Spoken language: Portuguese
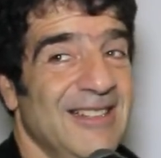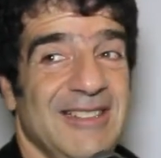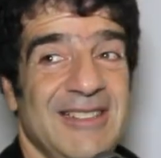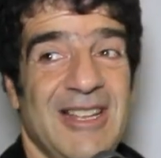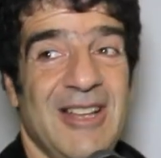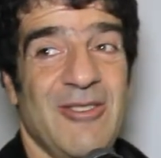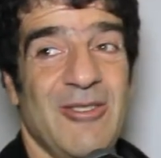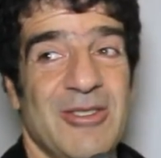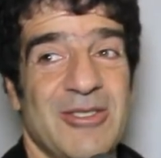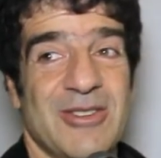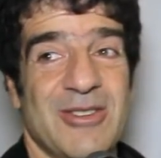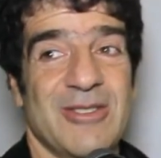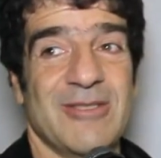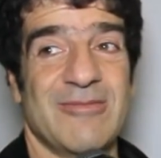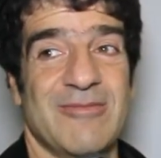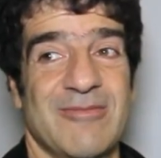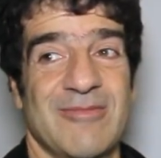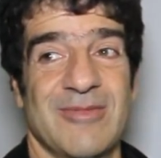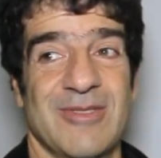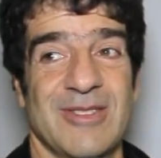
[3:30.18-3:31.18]
Não, acho que
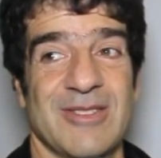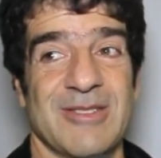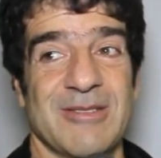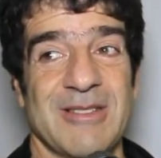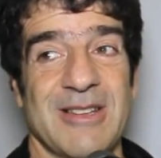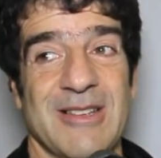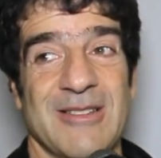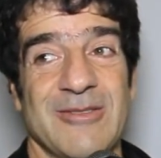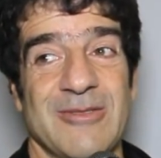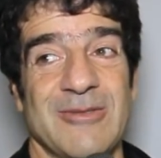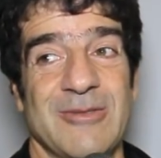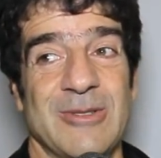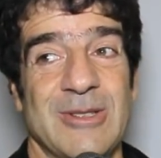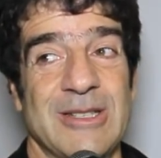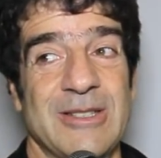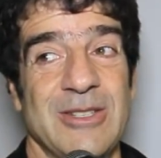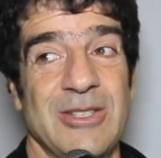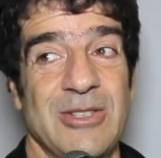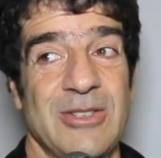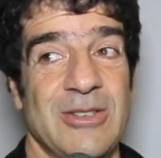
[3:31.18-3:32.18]
eu, a
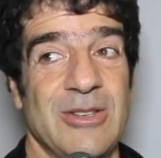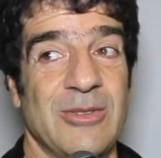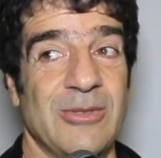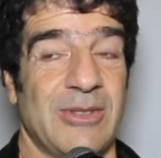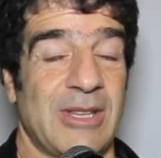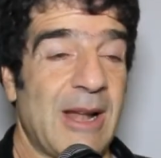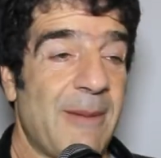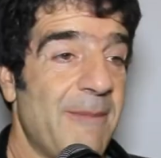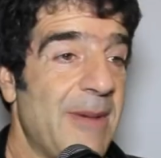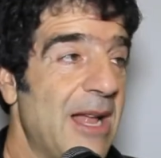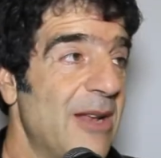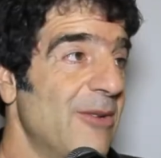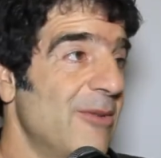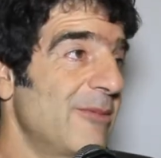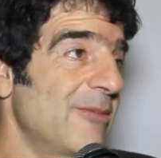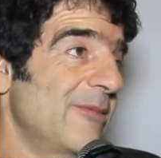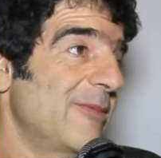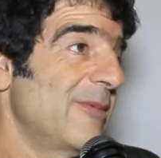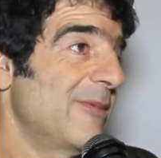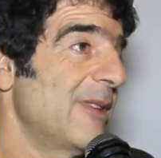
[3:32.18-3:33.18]
gente, eu trabalho,
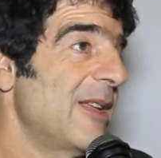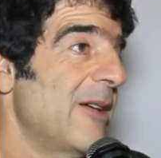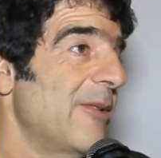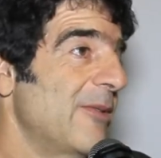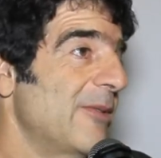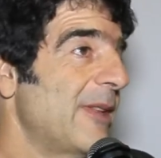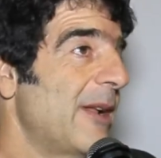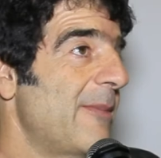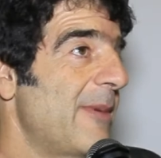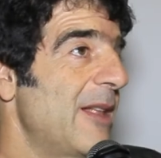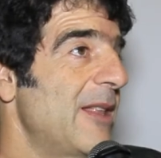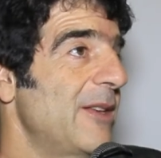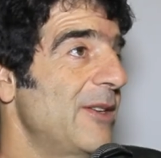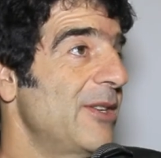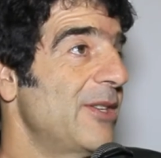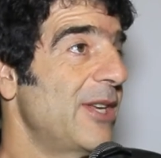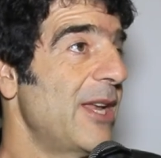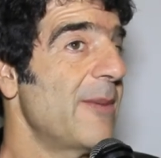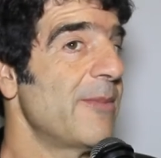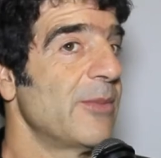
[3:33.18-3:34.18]
né? o trabalho da
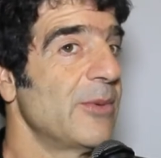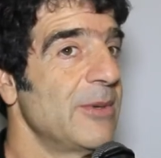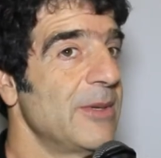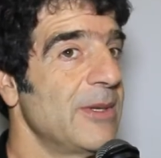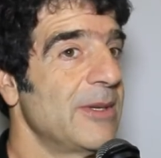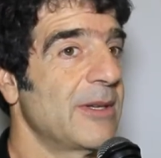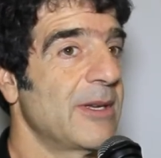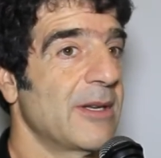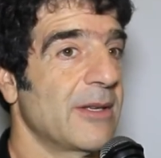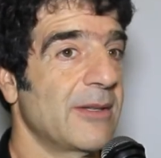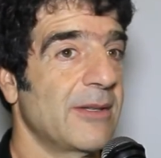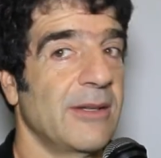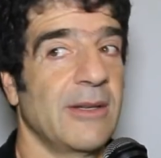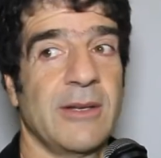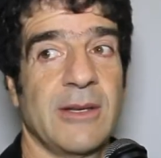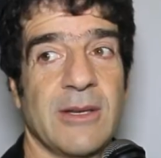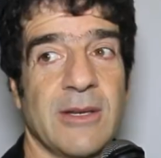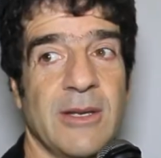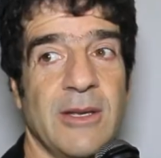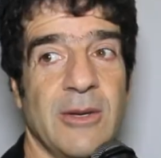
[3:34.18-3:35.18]
gente é música, assim.
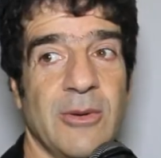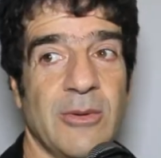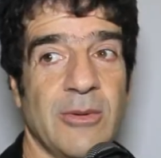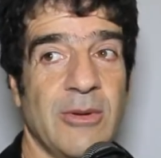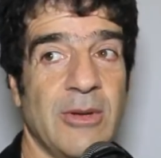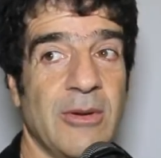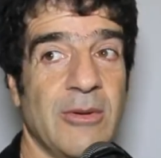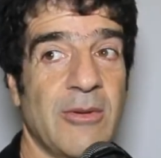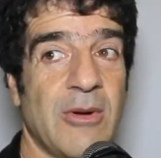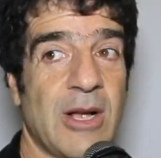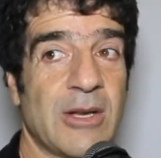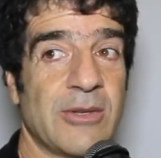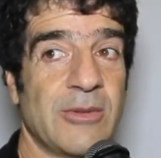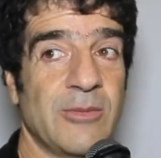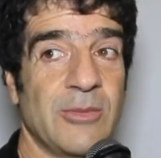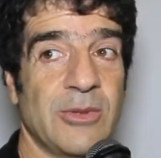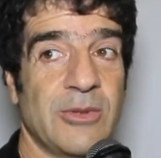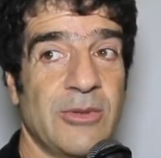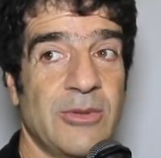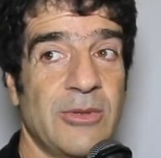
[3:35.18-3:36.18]
Né? Eu, eu gosto
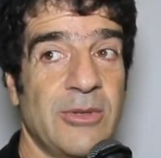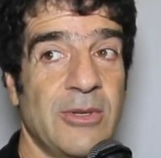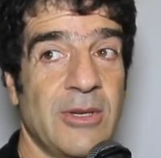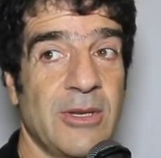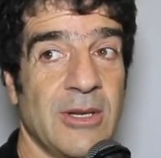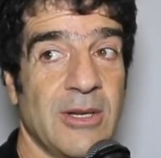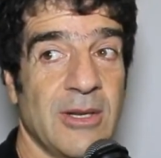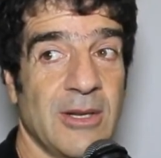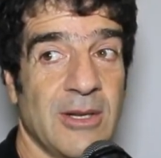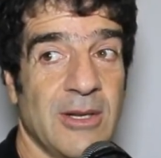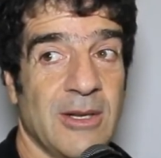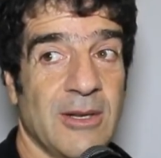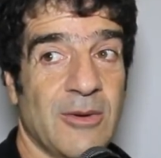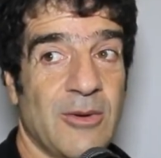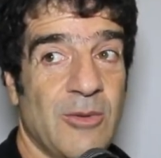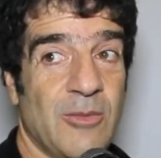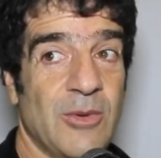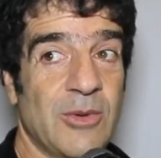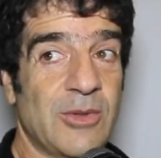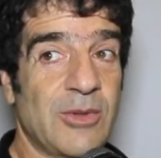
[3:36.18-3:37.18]
muito de,
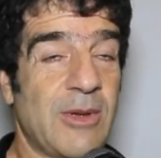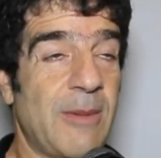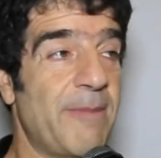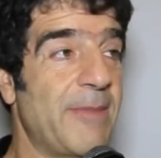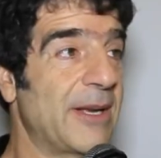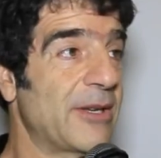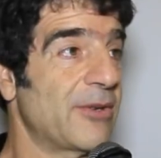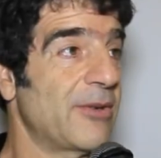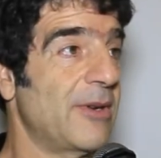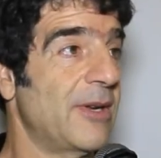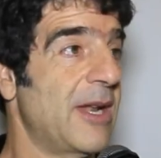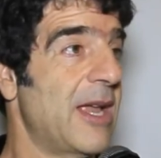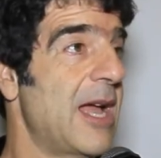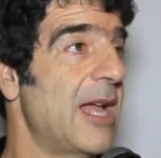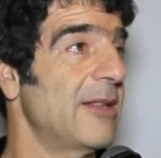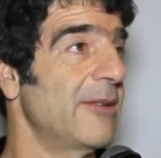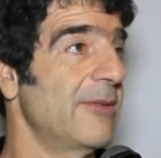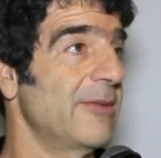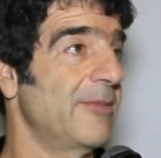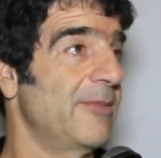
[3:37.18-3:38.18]
como eu sou
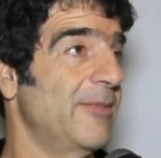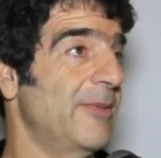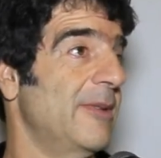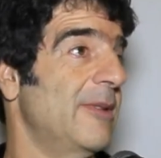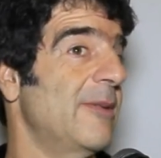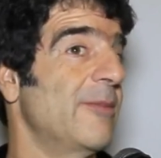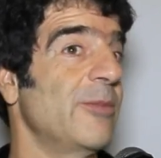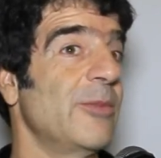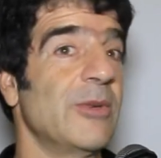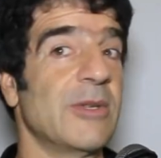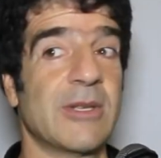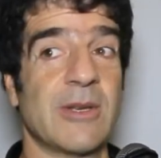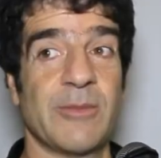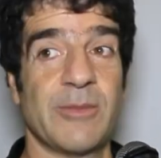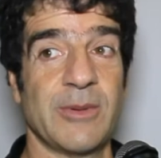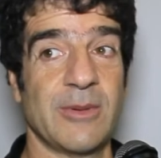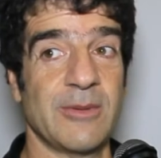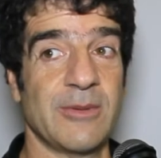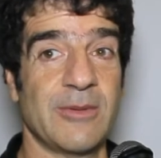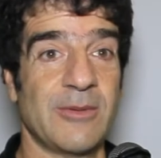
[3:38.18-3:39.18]
apaixonado pela música,
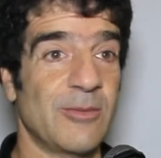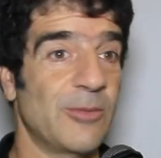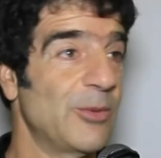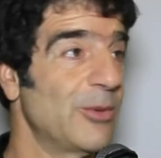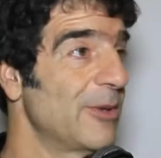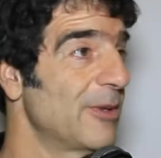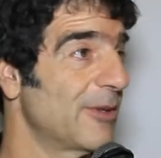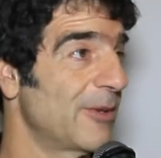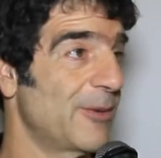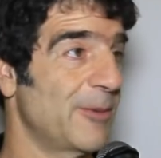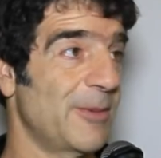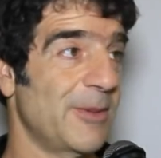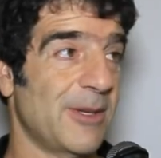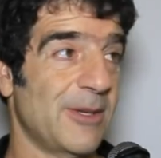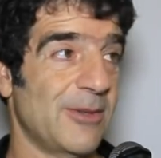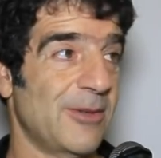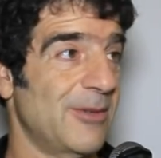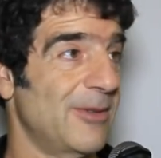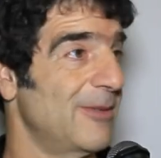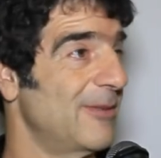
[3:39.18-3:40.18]
pelos músicos,
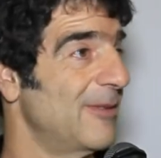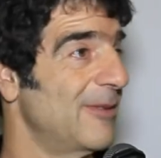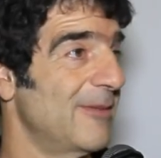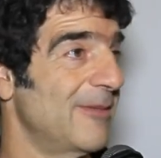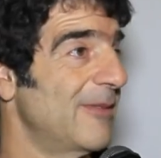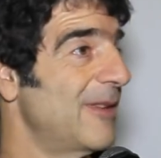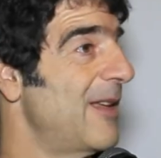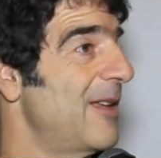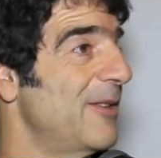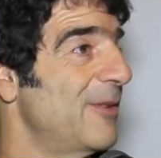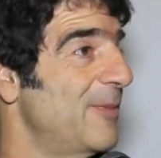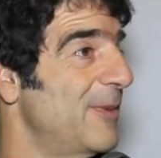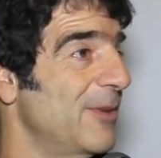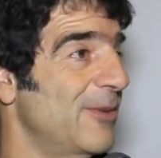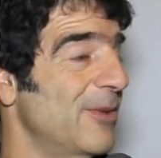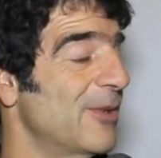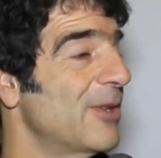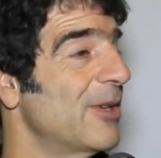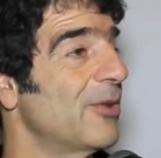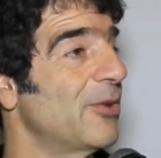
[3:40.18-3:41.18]
pelas né, as
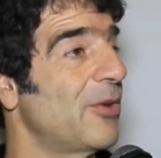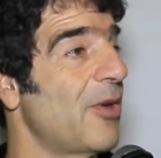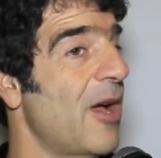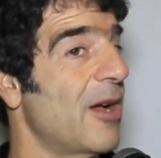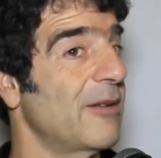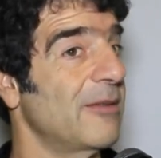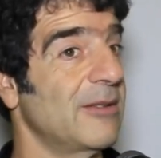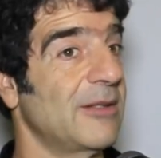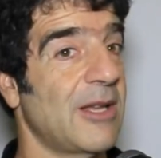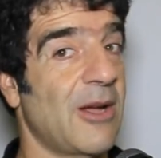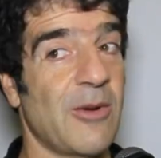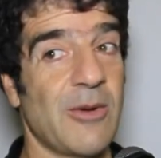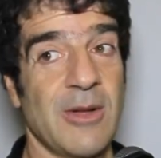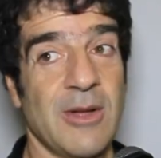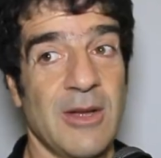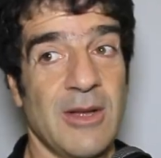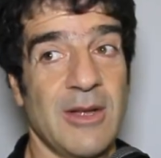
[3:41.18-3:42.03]
pessoas que tocam e tal.